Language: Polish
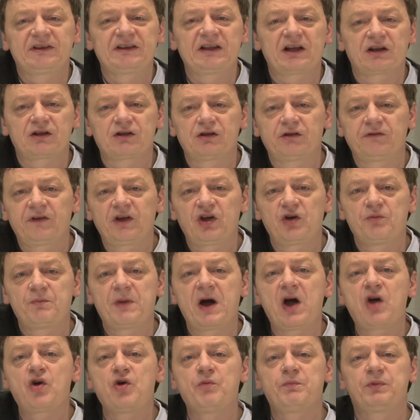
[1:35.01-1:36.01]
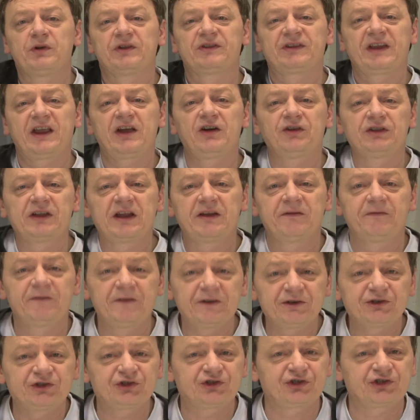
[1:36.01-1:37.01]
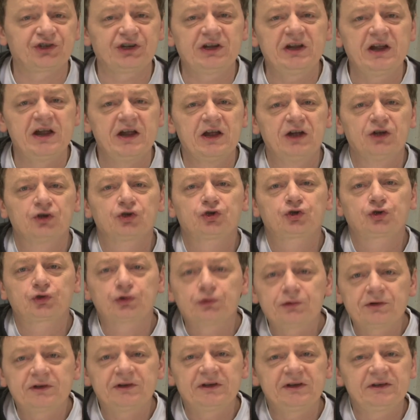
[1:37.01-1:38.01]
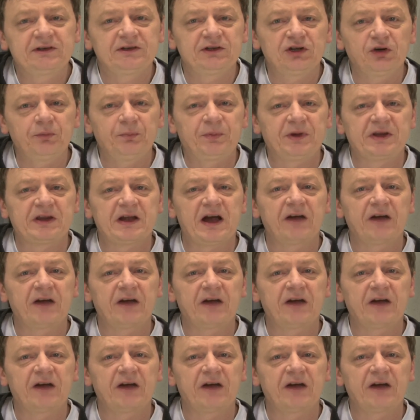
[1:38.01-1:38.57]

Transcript: Narodowego Banku Polskiego najwyższy szósty stopień,